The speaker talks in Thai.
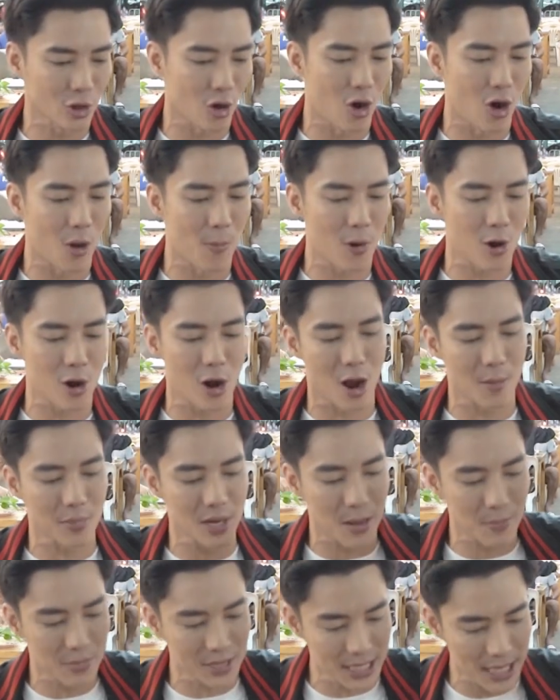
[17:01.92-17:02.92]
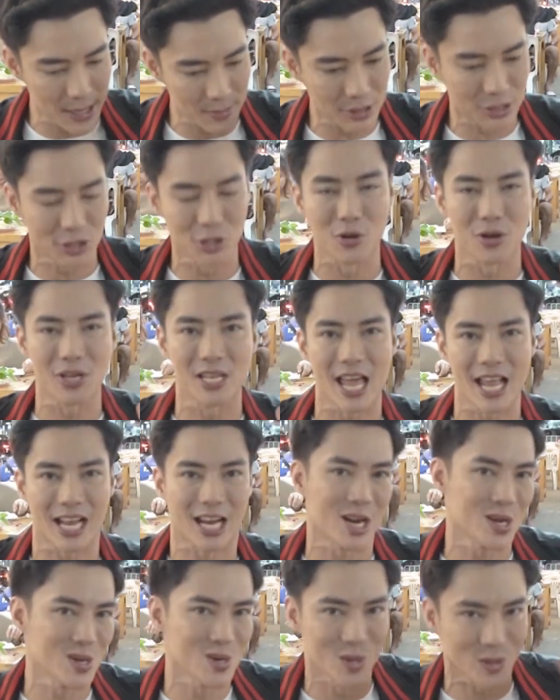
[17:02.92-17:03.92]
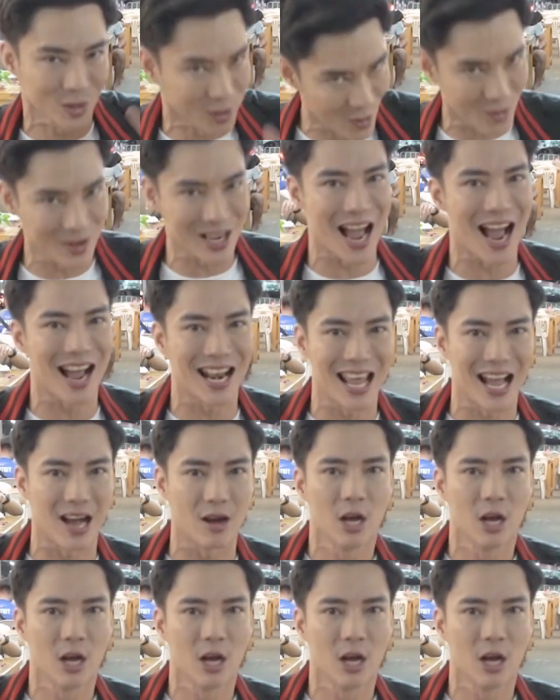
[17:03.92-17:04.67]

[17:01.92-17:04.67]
โตๆ พร้อมน้ำจิ้มสูตรเด็ดก็อยู่ตรงหน้าแล้